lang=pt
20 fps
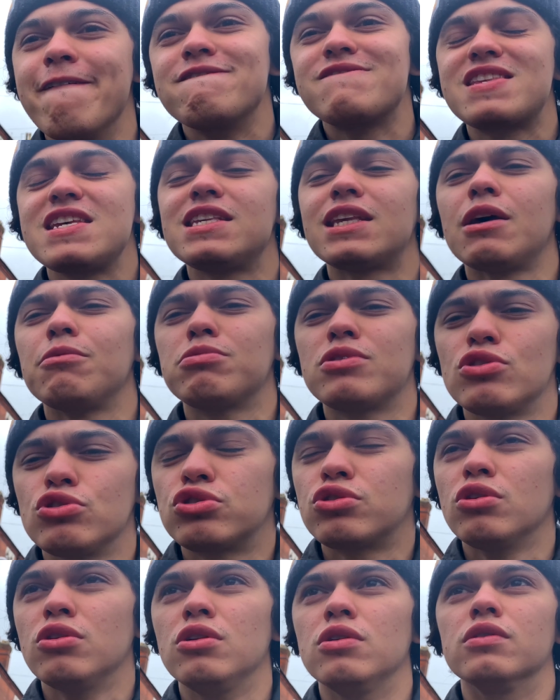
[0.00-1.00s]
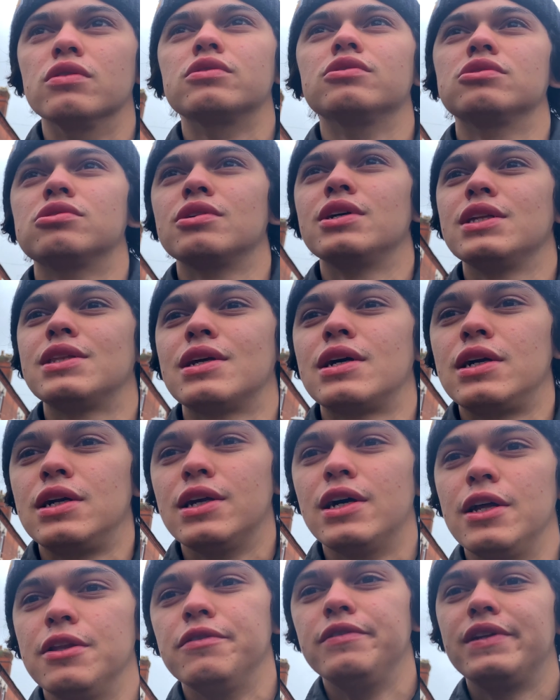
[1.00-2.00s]
Vocês sabem que eu sou louco, eu sou
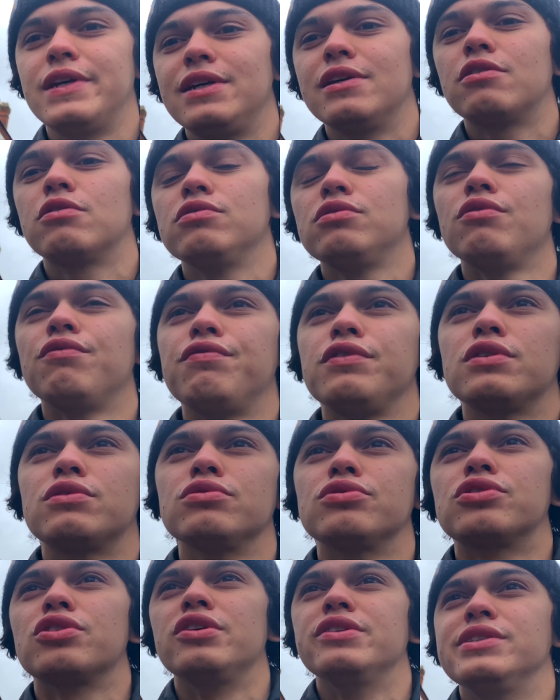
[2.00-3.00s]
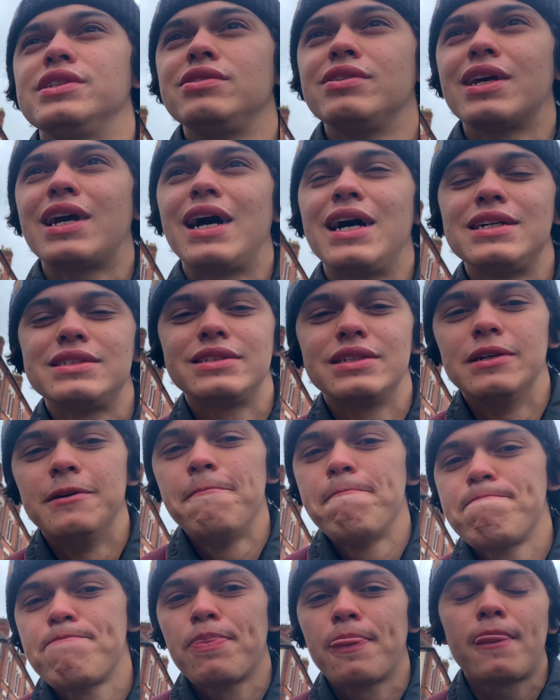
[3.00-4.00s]
retardado, né? E quando eu fico sozinho em casa,
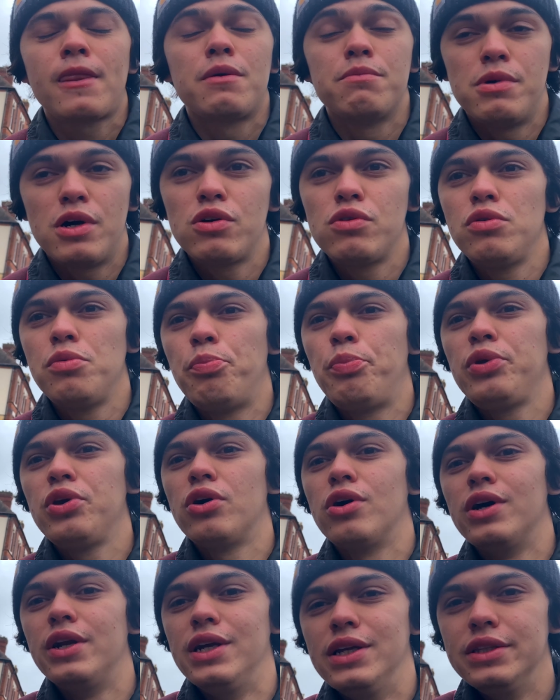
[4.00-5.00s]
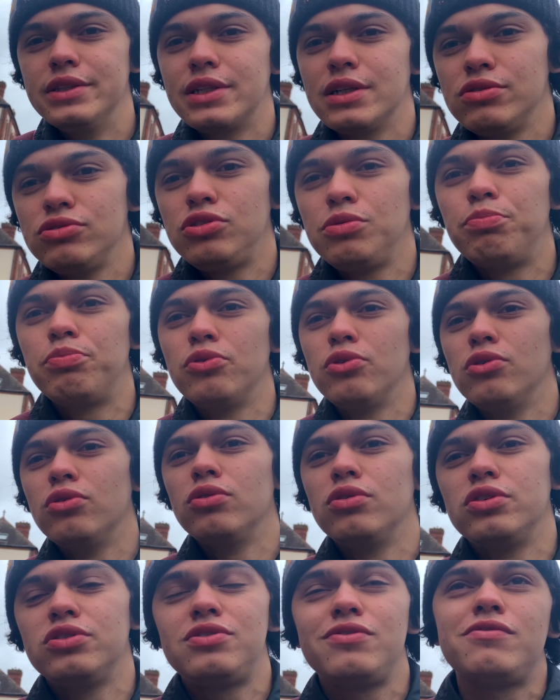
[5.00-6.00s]
o bagulho piora. Então, tipo,
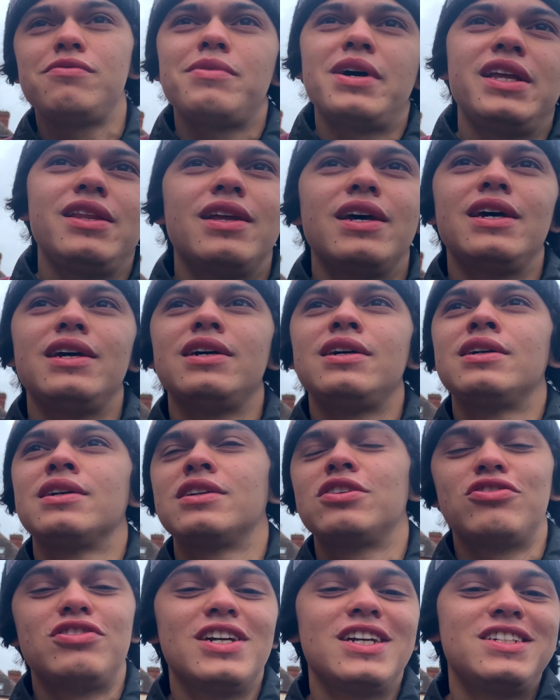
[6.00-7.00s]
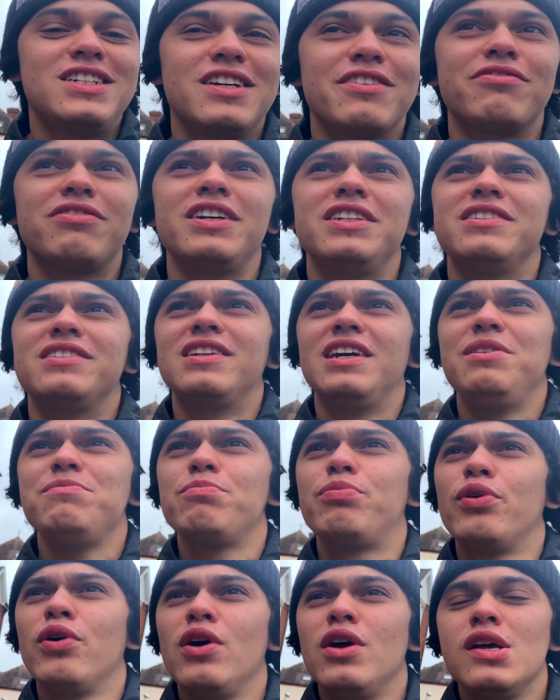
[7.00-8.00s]
eu tive uma ideia, que eu já tinha faz
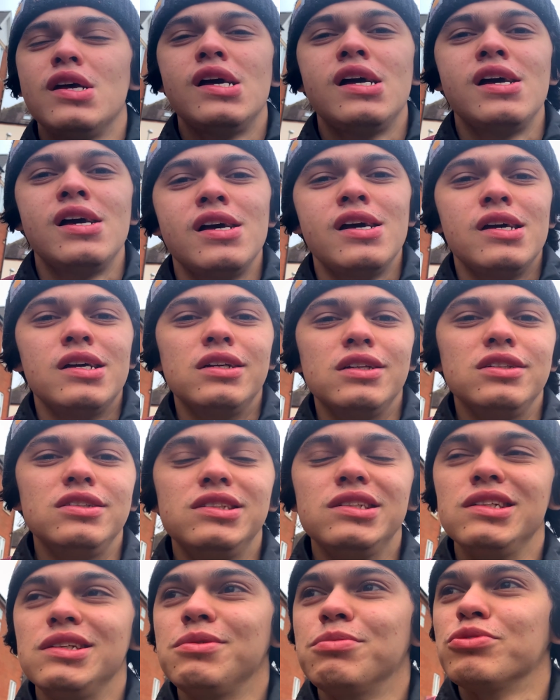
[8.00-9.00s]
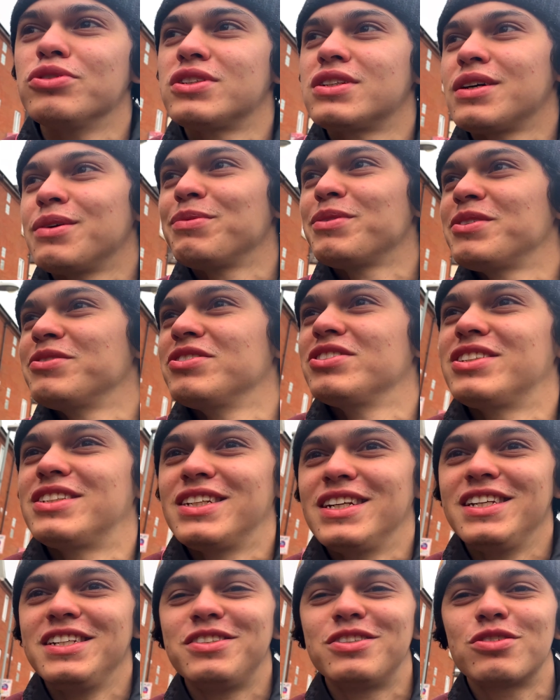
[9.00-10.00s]
tempo, de mostrar pra
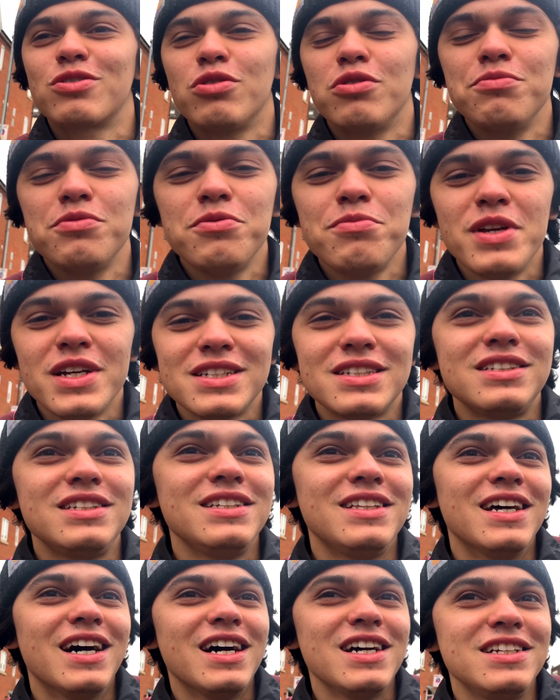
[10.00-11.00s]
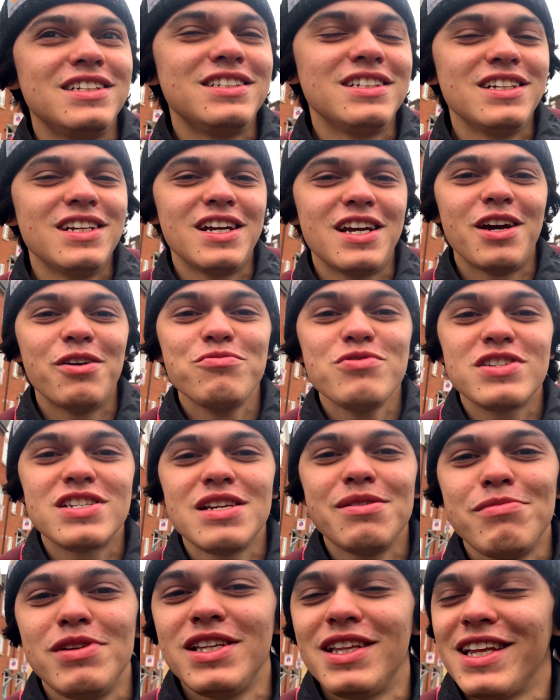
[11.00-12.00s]
vocês como minha cidade é um
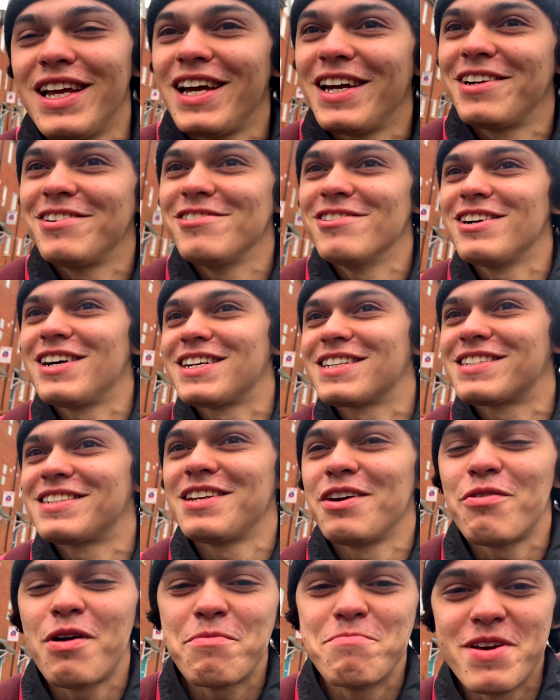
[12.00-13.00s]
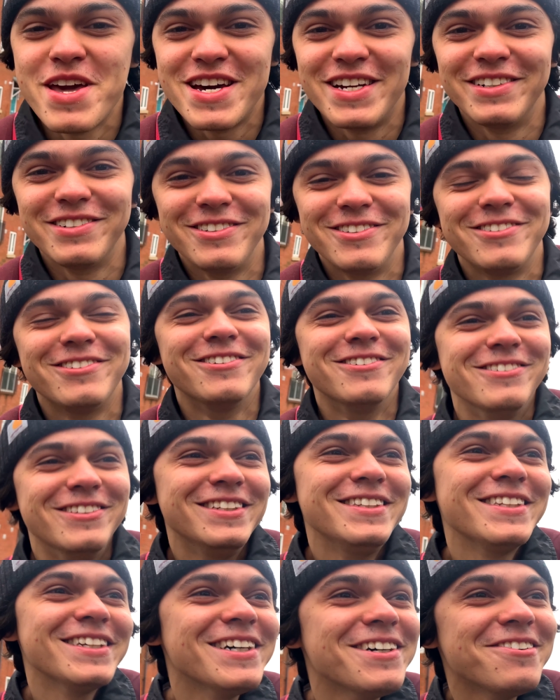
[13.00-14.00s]
cemitério a céu aberto.
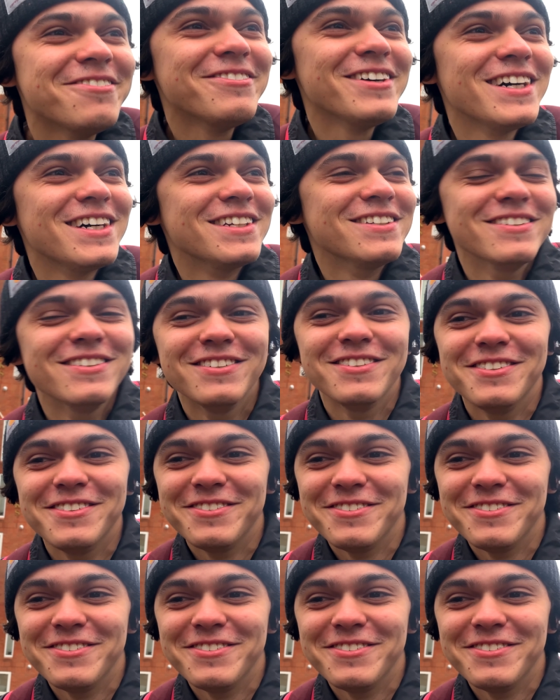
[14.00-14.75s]
Então, mano,